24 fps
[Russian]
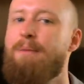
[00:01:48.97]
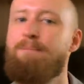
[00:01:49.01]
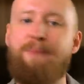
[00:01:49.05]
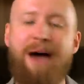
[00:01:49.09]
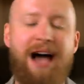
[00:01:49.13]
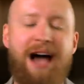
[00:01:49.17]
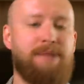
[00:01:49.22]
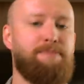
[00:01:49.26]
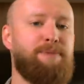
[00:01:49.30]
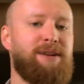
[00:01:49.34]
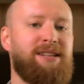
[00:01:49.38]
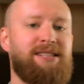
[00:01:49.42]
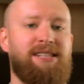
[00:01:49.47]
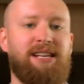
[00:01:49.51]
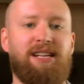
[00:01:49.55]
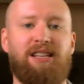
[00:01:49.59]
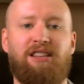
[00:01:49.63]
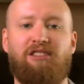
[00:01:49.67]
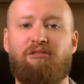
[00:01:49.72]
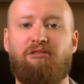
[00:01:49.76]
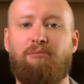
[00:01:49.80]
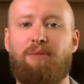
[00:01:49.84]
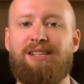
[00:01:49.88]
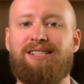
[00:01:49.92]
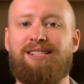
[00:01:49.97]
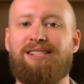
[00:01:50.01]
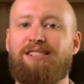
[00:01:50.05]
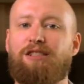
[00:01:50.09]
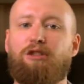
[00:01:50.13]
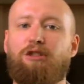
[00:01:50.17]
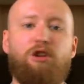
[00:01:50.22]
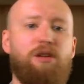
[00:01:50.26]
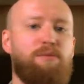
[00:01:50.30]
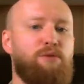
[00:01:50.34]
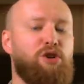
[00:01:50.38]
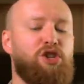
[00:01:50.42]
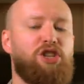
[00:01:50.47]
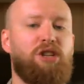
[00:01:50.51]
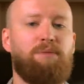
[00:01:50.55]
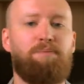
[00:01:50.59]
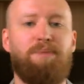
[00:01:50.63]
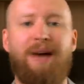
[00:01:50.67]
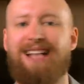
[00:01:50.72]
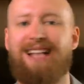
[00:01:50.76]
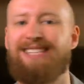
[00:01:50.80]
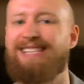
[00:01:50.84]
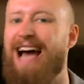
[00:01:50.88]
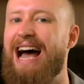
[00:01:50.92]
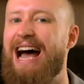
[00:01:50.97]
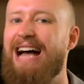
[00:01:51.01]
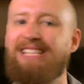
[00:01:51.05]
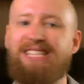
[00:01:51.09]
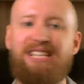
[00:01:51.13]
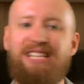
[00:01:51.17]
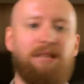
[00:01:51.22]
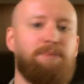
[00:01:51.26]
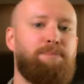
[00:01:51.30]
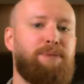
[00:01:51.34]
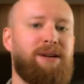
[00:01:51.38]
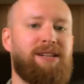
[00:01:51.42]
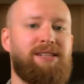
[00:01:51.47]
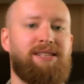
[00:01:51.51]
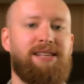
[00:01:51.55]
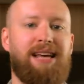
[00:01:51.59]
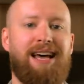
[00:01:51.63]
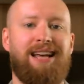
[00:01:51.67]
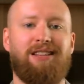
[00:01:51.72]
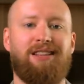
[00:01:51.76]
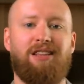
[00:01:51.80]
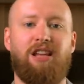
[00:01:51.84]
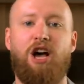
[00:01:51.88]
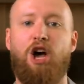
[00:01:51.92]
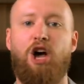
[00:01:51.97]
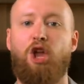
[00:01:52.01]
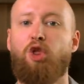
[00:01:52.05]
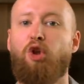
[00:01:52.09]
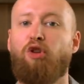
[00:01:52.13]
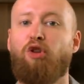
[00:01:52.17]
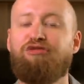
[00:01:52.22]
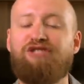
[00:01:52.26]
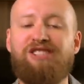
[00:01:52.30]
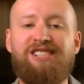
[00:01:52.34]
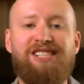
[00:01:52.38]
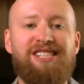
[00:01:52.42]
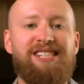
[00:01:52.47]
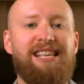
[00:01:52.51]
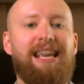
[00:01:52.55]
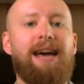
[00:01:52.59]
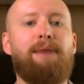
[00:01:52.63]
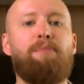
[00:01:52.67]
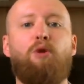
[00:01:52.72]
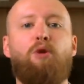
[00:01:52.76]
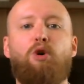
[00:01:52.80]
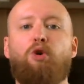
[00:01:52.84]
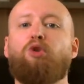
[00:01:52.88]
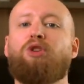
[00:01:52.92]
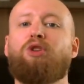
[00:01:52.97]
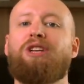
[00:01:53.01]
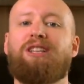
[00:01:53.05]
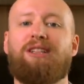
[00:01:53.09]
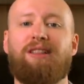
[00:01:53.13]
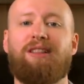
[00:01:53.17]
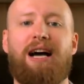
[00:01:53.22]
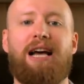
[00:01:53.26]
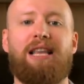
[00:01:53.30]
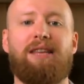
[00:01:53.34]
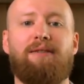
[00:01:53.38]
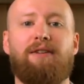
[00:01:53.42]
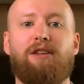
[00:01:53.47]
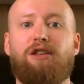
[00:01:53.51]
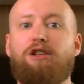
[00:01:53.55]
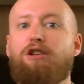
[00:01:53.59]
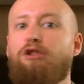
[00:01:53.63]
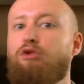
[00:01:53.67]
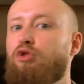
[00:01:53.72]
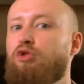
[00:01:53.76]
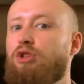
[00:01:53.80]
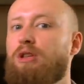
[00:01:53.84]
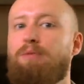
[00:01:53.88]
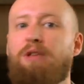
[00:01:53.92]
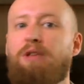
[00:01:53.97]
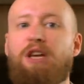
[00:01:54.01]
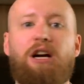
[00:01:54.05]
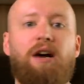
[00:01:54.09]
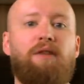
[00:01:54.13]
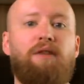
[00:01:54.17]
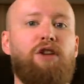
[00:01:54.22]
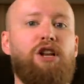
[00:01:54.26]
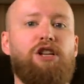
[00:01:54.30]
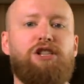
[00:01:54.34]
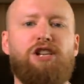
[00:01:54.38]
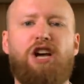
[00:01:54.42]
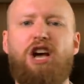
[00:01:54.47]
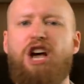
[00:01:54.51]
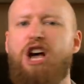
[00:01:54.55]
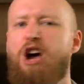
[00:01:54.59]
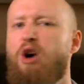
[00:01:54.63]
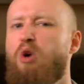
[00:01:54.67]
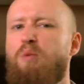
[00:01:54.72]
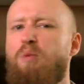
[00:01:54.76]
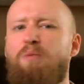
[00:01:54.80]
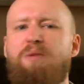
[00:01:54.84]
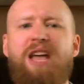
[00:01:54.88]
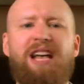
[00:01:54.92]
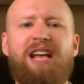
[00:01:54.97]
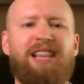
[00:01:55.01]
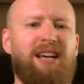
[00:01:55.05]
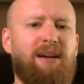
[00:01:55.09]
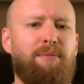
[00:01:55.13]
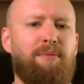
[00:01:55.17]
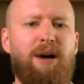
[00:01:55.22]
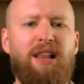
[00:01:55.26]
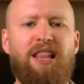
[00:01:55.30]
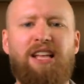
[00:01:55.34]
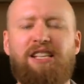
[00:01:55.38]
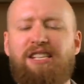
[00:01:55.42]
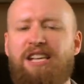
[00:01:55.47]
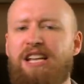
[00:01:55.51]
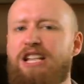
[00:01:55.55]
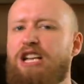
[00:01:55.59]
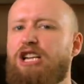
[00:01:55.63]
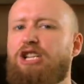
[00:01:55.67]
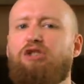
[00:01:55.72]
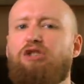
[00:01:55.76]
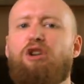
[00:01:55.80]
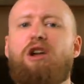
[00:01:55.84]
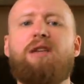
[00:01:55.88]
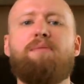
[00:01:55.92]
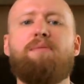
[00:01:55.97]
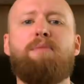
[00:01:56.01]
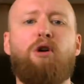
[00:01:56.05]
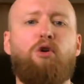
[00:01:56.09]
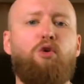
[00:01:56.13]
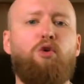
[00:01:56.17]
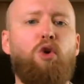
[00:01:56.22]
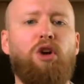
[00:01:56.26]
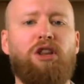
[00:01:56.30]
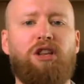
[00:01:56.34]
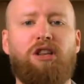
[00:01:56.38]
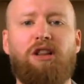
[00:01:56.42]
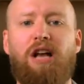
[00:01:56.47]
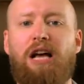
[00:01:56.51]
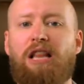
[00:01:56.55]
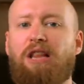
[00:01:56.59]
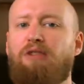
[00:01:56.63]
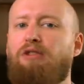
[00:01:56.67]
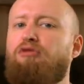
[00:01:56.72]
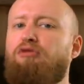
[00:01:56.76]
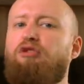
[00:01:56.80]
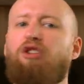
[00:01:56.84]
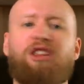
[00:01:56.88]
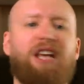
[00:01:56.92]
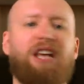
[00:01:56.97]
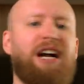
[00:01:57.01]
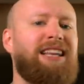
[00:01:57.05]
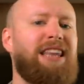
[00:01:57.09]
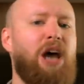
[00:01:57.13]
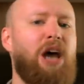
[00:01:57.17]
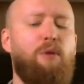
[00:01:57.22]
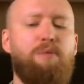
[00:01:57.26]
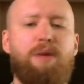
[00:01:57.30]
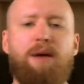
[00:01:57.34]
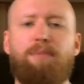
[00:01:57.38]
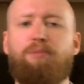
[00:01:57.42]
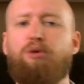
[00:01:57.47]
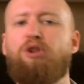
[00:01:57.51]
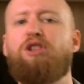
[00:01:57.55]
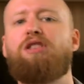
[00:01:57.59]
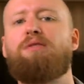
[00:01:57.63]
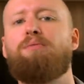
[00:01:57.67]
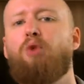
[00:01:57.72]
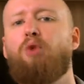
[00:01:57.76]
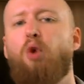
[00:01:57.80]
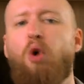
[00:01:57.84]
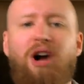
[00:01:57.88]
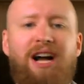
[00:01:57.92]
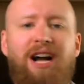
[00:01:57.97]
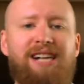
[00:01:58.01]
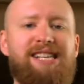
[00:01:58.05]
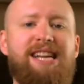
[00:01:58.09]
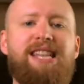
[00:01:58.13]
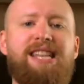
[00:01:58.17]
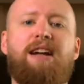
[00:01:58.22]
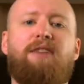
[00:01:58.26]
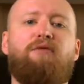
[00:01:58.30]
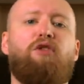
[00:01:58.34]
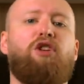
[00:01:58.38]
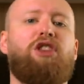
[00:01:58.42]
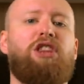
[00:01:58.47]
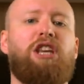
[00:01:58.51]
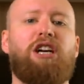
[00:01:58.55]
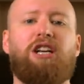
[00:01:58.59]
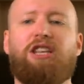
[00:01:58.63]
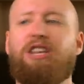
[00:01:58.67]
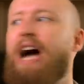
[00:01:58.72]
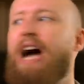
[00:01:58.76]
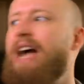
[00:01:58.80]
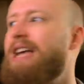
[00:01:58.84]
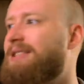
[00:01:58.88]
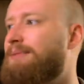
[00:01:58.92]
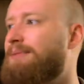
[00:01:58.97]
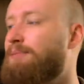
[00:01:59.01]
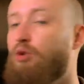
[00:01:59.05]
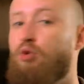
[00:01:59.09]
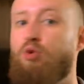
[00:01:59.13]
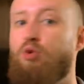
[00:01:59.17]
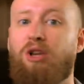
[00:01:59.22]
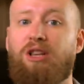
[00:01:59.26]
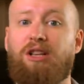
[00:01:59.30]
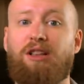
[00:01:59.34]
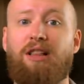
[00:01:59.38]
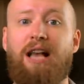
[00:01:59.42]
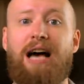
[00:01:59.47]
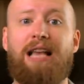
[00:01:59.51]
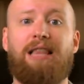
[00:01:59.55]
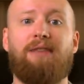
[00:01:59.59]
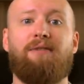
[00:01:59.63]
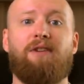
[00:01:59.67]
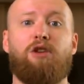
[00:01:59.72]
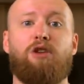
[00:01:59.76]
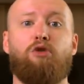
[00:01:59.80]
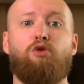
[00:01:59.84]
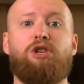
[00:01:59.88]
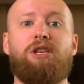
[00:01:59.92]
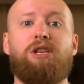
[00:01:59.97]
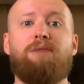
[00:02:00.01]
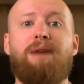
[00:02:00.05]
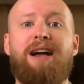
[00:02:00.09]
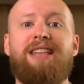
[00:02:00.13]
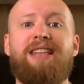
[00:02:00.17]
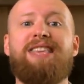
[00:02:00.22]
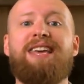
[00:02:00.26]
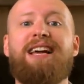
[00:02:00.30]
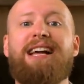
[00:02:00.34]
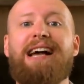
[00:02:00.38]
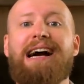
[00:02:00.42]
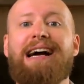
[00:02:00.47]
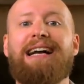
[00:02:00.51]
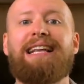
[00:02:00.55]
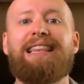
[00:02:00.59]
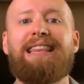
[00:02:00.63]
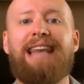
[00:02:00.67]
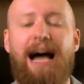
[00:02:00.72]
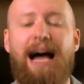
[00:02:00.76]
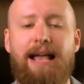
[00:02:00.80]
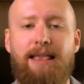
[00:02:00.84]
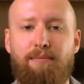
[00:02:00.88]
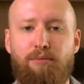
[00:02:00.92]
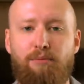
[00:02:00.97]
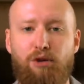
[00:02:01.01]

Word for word: 5% в месяц, кто не может 5, 1%. Но все могут откладывать. Не нужно мне говорить, у меня так мало денег, что я не могу откладывать. Вот когда у меня будет много денег, вот тогда я смогу откладывать. У тебя никогда не